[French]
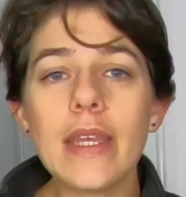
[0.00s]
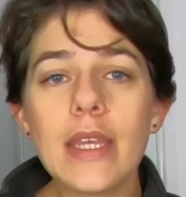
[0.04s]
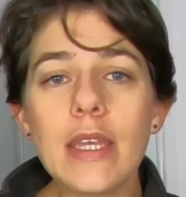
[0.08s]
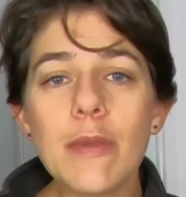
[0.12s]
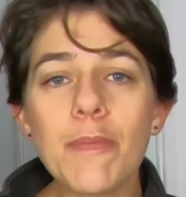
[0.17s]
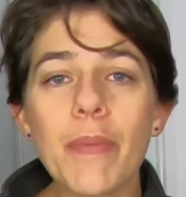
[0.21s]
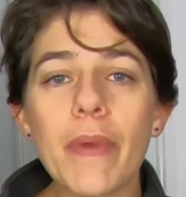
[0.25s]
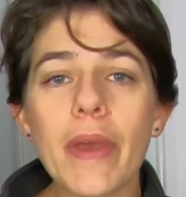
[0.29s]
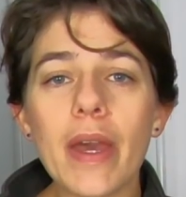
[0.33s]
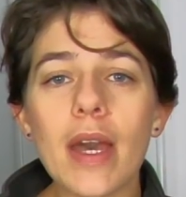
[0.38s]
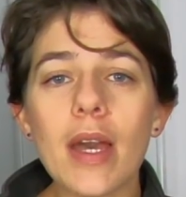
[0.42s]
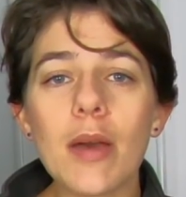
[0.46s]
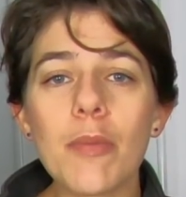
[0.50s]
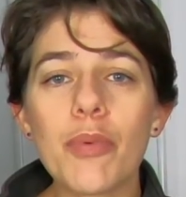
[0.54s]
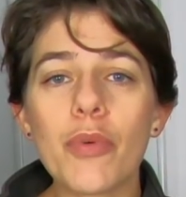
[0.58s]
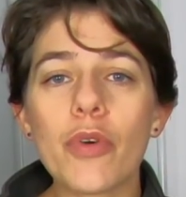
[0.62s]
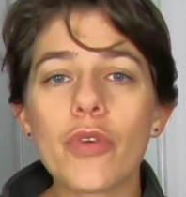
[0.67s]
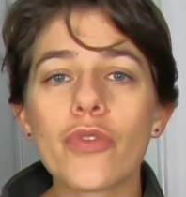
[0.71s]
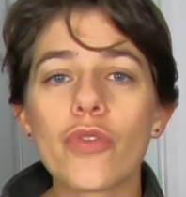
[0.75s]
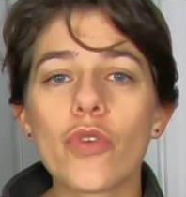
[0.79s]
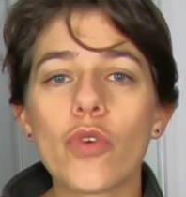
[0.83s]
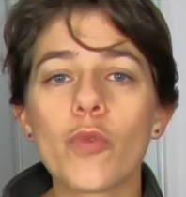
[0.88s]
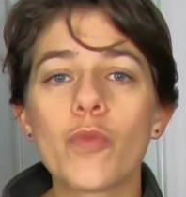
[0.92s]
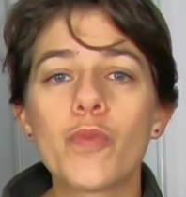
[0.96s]
Hyper
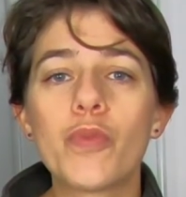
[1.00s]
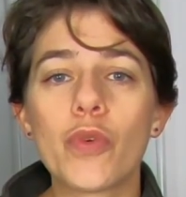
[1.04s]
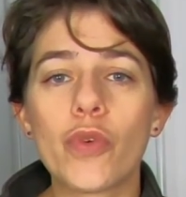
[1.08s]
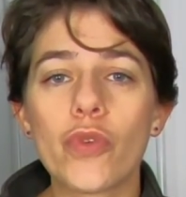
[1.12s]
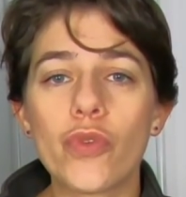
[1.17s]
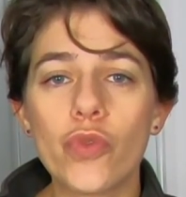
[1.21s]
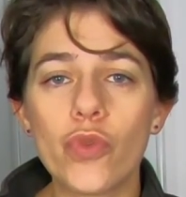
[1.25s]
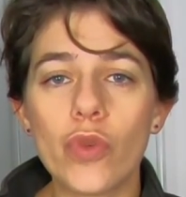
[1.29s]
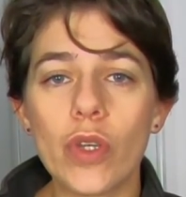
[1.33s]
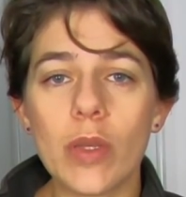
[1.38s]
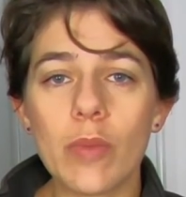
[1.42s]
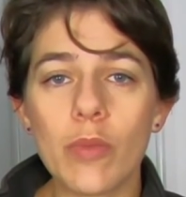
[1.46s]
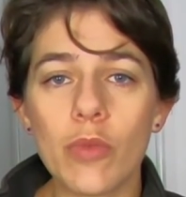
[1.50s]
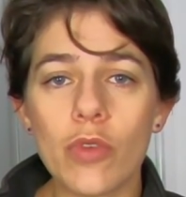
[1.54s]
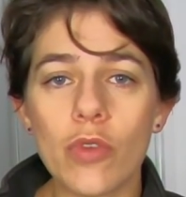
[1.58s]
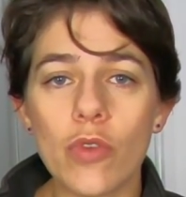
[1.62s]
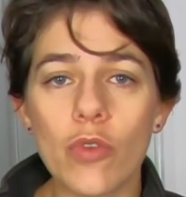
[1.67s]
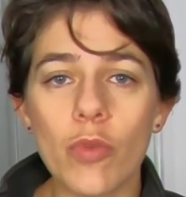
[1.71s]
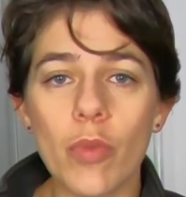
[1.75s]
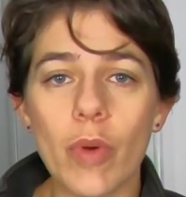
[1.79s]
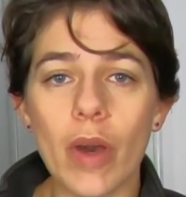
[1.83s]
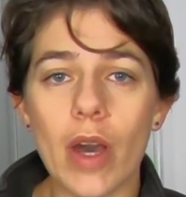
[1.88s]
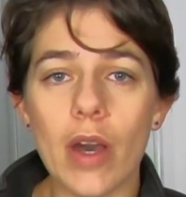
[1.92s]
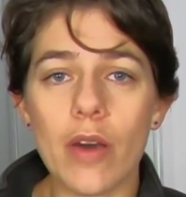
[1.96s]
important pour tous les
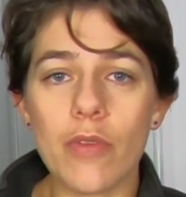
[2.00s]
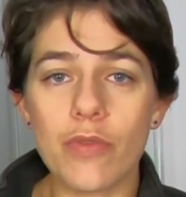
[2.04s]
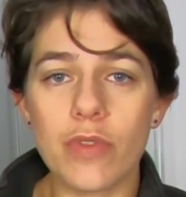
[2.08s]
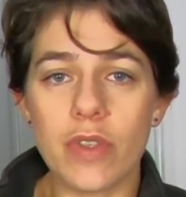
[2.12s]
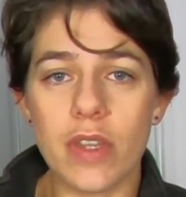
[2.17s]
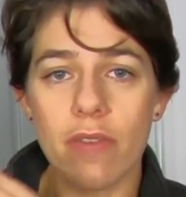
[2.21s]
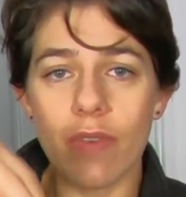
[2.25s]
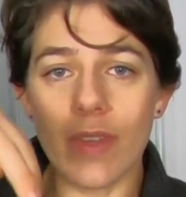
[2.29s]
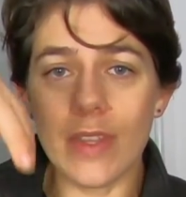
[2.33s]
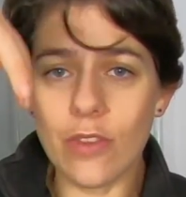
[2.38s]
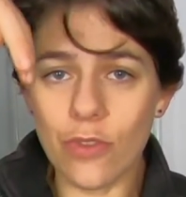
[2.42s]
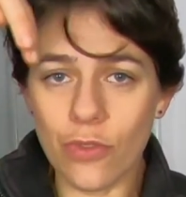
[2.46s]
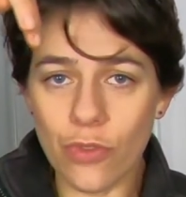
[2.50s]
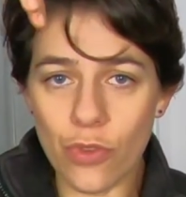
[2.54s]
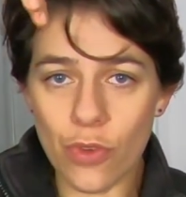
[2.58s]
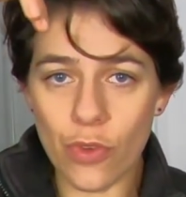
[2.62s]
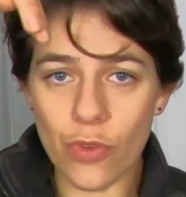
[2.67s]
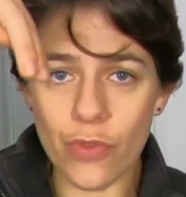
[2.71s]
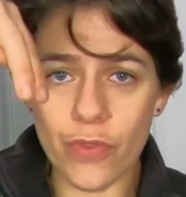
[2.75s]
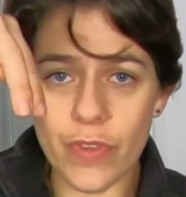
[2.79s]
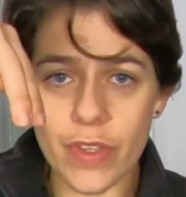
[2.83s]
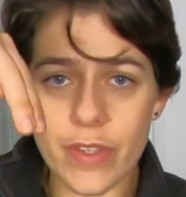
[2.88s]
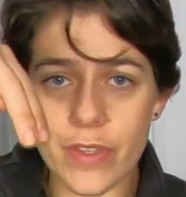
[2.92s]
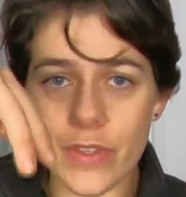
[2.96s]
monobras, vous avez
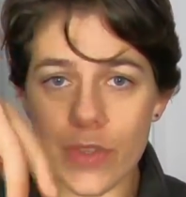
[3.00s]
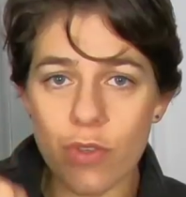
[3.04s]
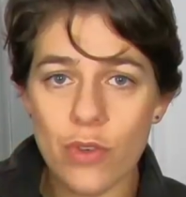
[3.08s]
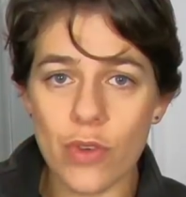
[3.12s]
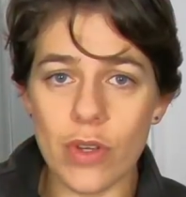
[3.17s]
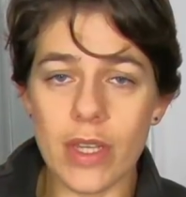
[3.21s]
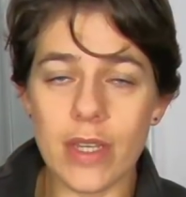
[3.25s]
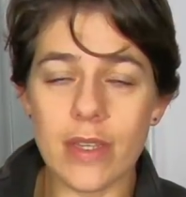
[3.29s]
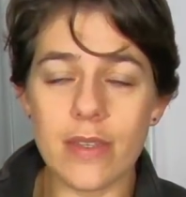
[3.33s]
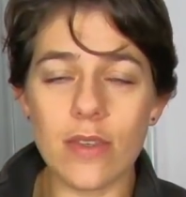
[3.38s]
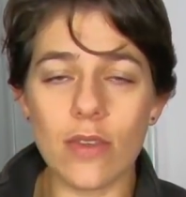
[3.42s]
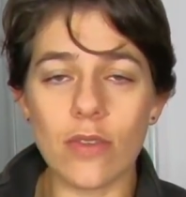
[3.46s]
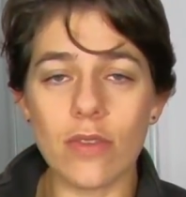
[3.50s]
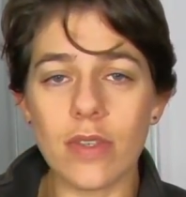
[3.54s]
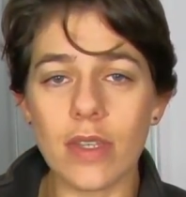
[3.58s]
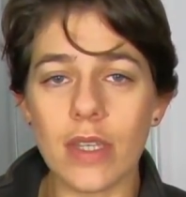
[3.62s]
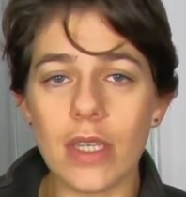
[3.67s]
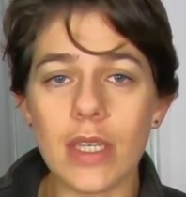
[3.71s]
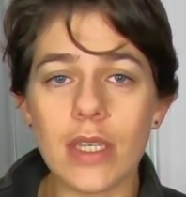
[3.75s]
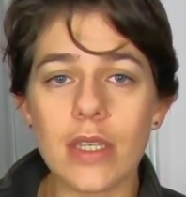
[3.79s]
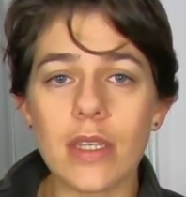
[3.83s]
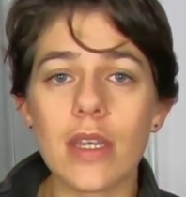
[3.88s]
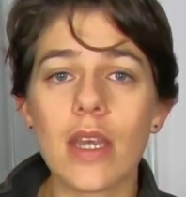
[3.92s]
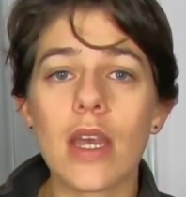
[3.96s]
deux vis sur
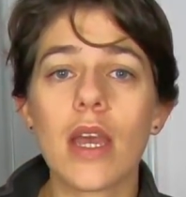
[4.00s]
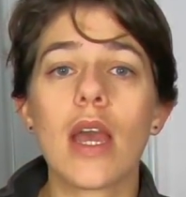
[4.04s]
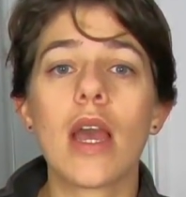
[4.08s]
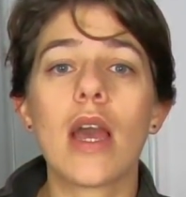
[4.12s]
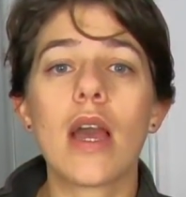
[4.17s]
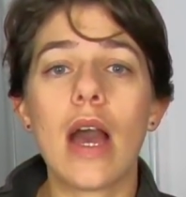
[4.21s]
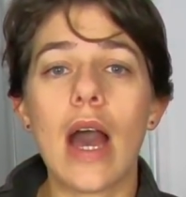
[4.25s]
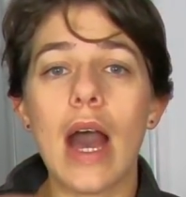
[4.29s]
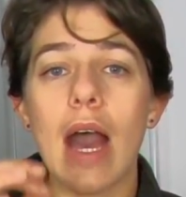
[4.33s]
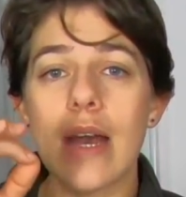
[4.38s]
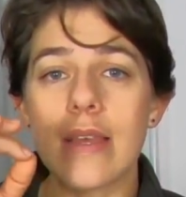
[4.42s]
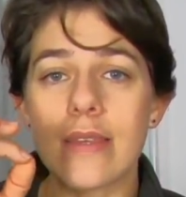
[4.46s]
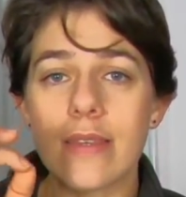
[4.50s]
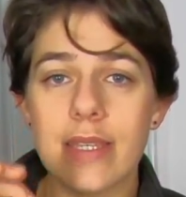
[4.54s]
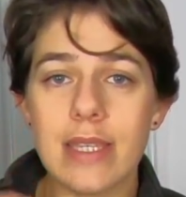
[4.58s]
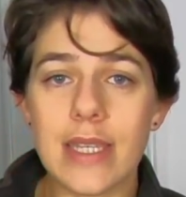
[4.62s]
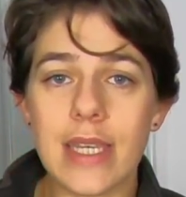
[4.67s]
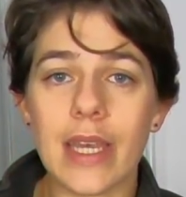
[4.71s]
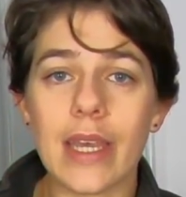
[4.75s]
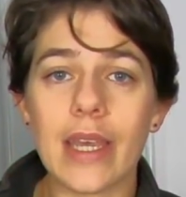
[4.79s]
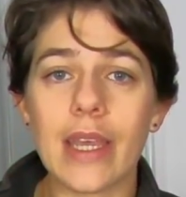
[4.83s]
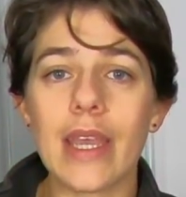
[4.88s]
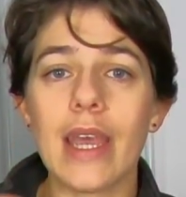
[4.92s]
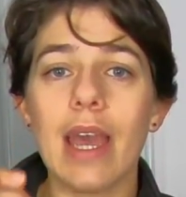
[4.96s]
l'excentrique à
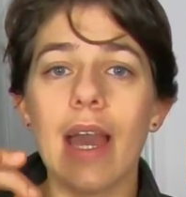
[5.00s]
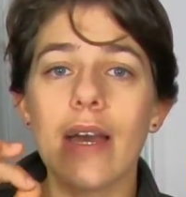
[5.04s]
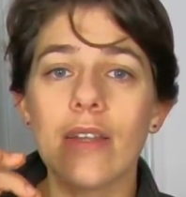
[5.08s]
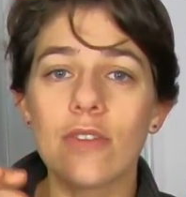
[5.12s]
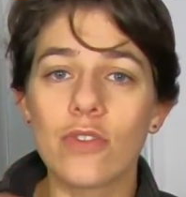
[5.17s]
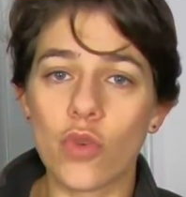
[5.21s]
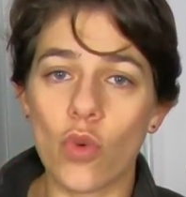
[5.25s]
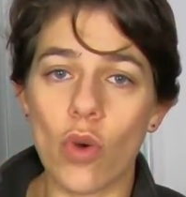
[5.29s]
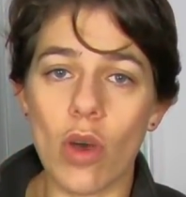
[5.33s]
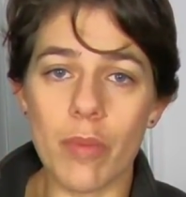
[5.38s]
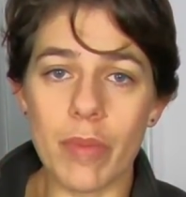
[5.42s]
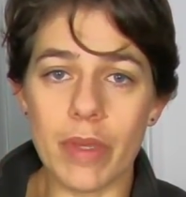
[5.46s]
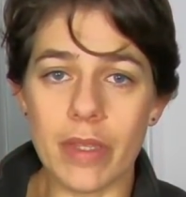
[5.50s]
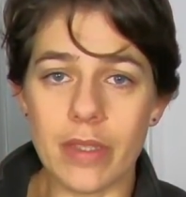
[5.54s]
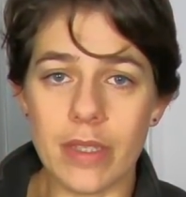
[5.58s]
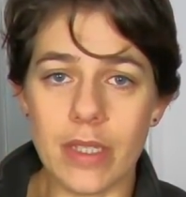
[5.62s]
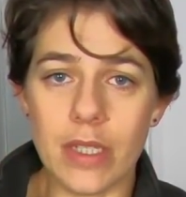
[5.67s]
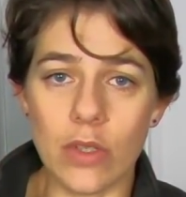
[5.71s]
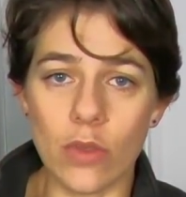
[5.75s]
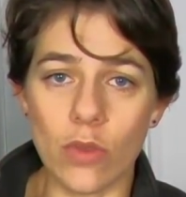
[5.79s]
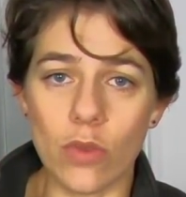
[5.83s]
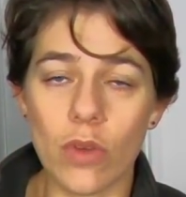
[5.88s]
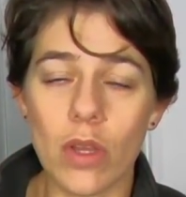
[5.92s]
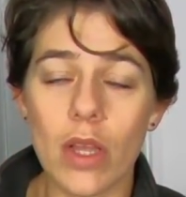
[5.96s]
serrer à 3 mètres
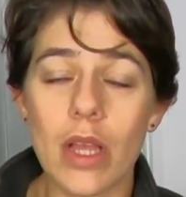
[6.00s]
kg.